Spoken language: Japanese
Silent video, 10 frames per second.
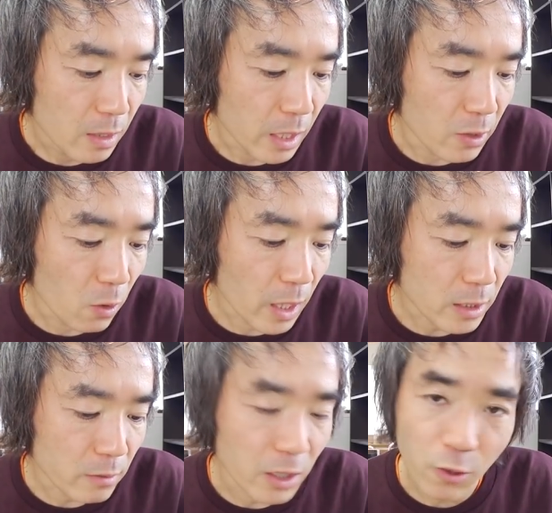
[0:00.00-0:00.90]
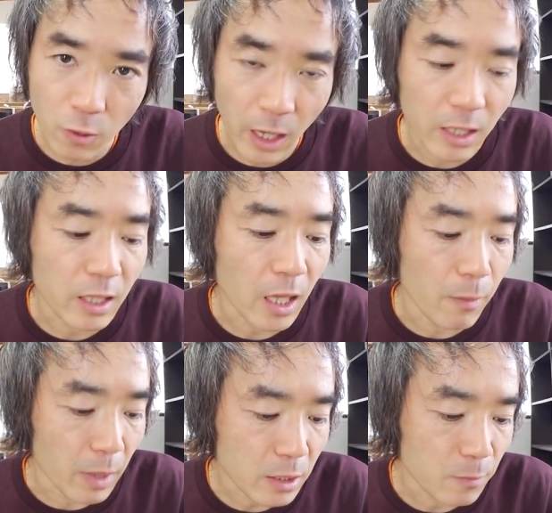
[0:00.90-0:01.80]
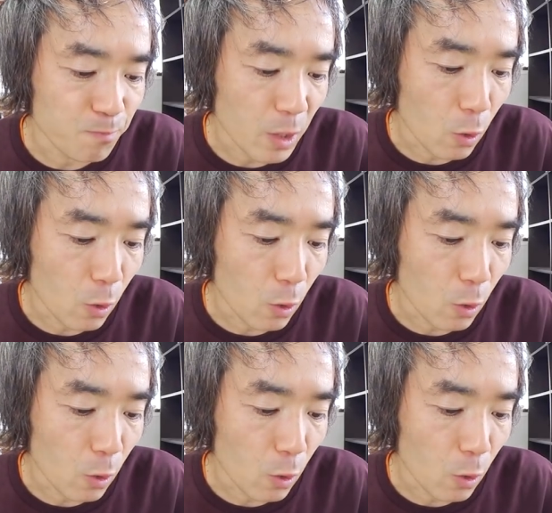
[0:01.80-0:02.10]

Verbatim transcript: で、尿回数は9回出てます。